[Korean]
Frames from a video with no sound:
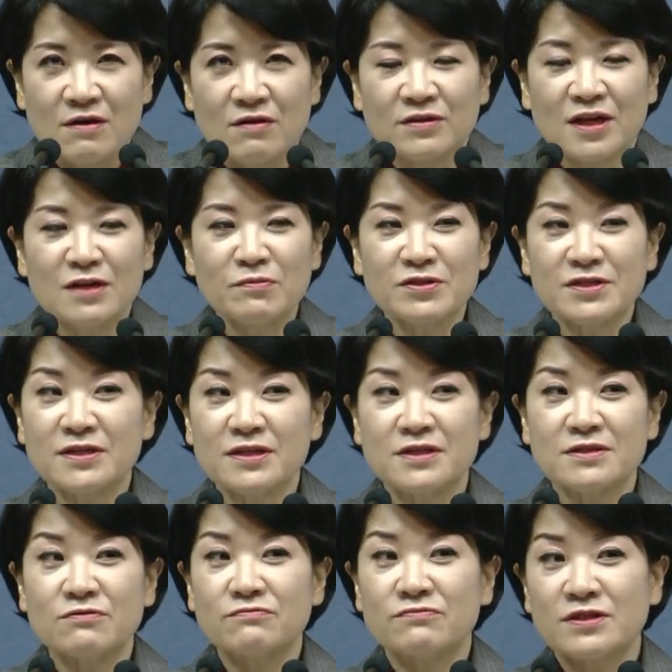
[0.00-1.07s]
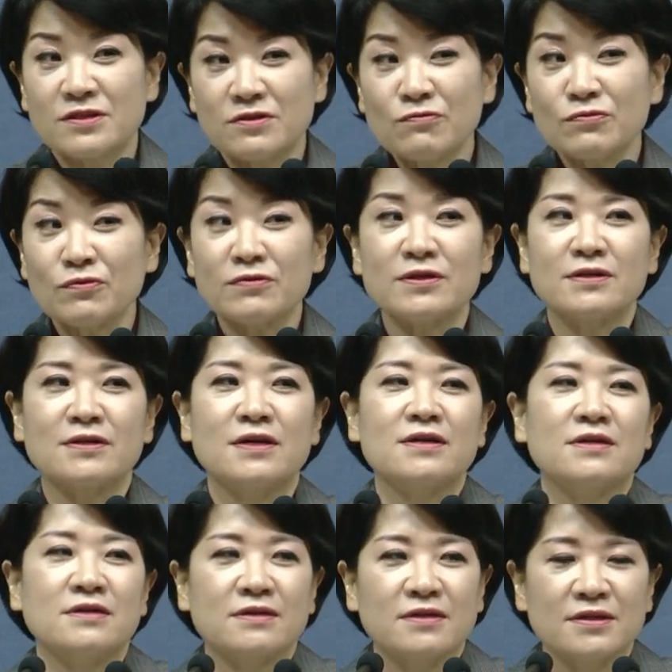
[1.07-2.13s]
어, 담임 목사님께서 우리 선교
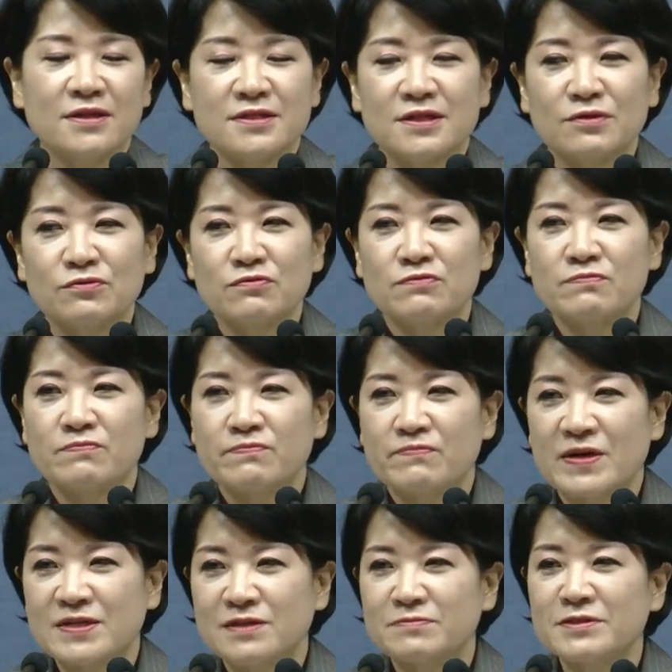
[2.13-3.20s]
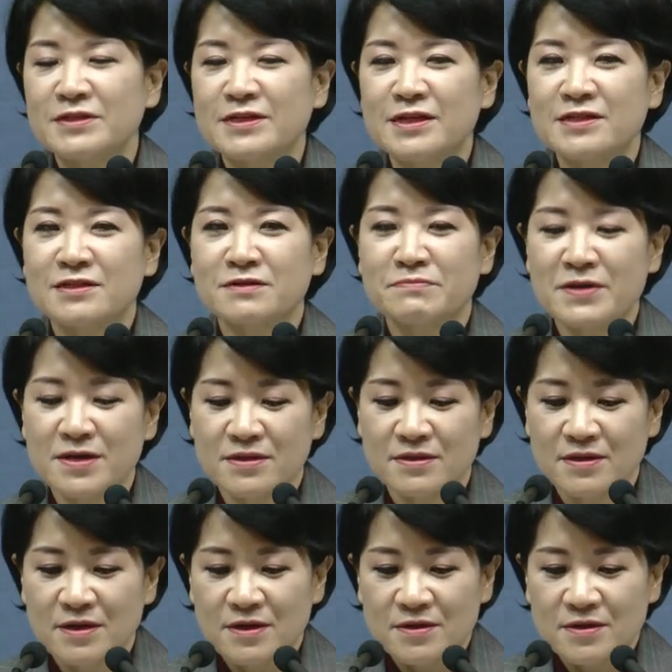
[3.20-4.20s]
특강 이따 제가 또 말씀을 드리겠지만